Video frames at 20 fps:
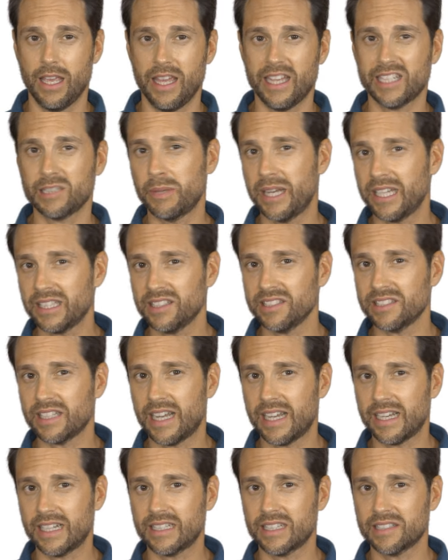Experten
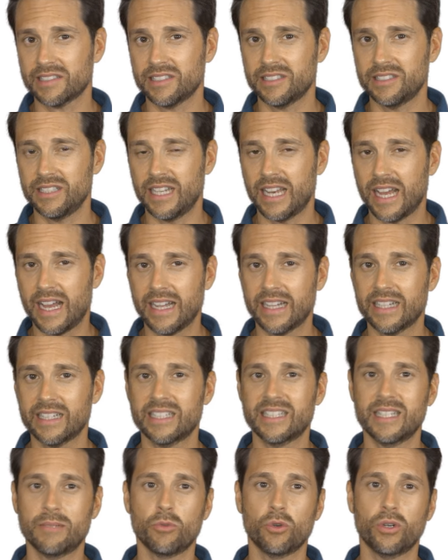sagen, dass sich die Lage
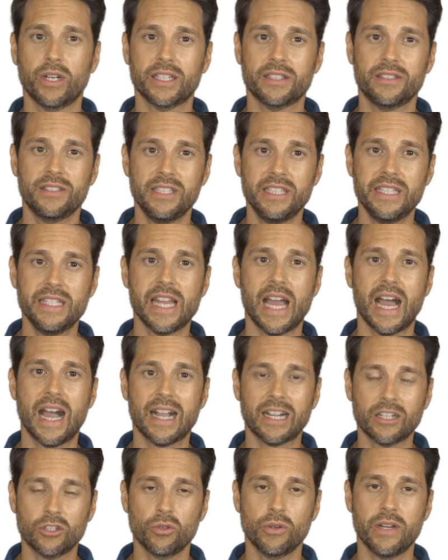der Demokratien
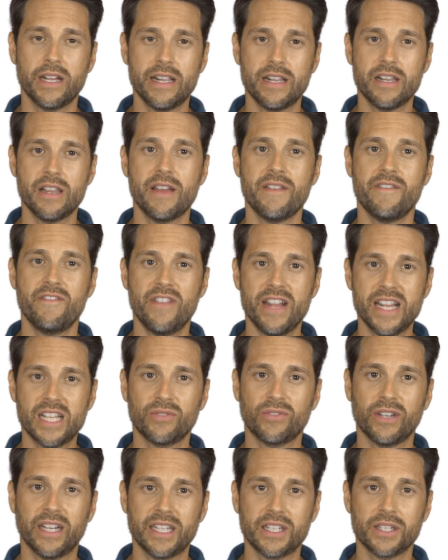aktuell
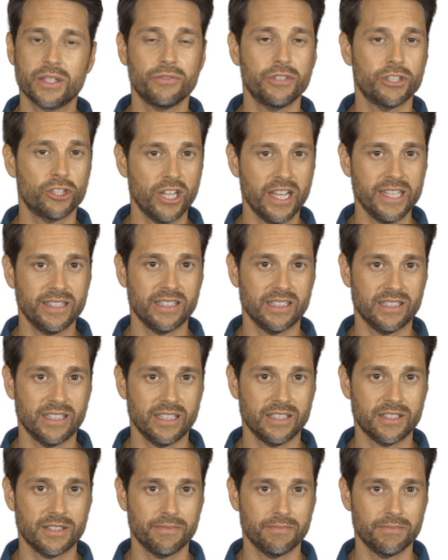weltweit verschlechtert
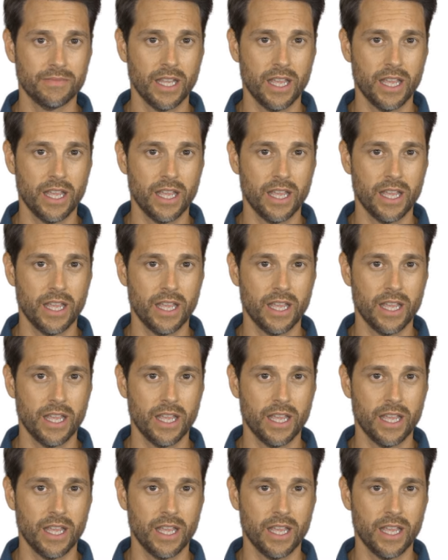hat.